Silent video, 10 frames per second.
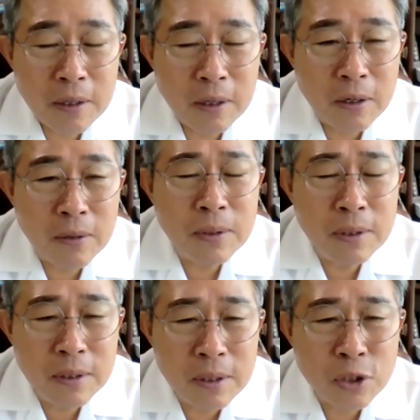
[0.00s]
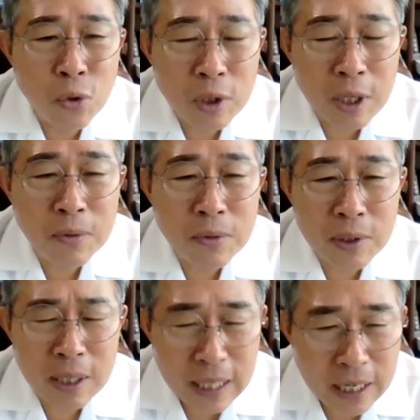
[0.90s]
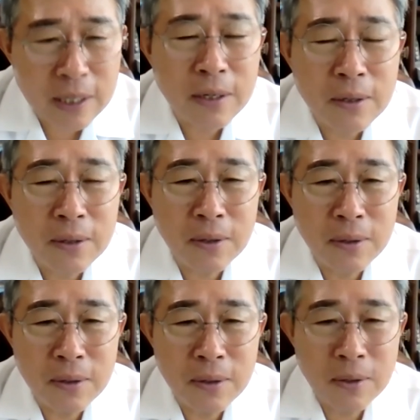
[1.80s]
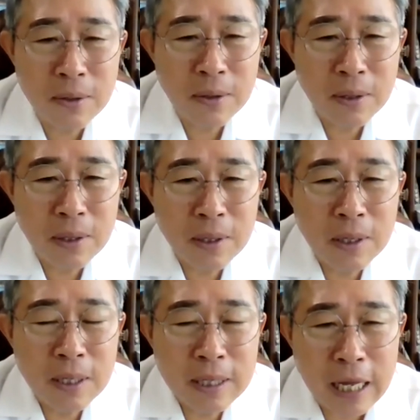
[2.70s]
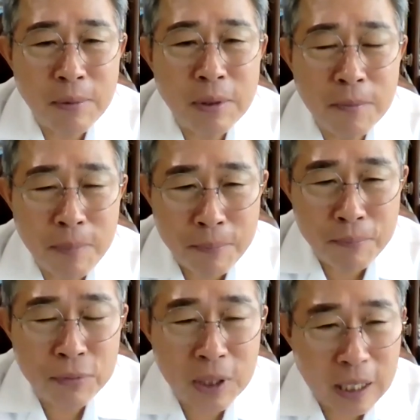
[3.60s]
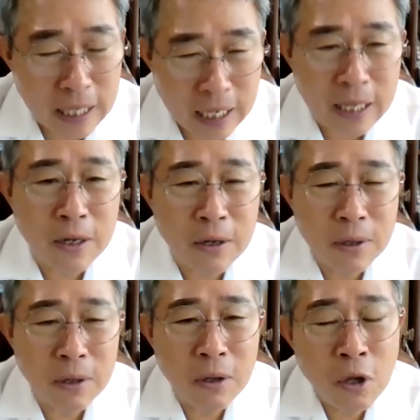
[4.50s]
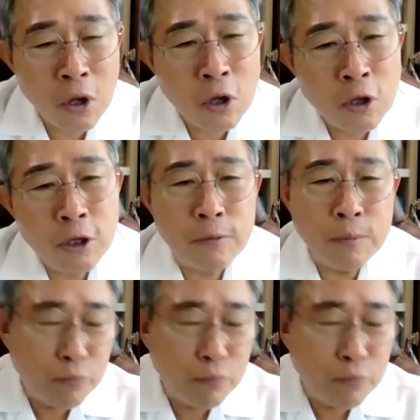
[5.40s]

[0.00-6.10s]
여러분 늘 손해 보는 게 당연한 거예요. 남한테 베푸는 게 당연한 거예요. 여러분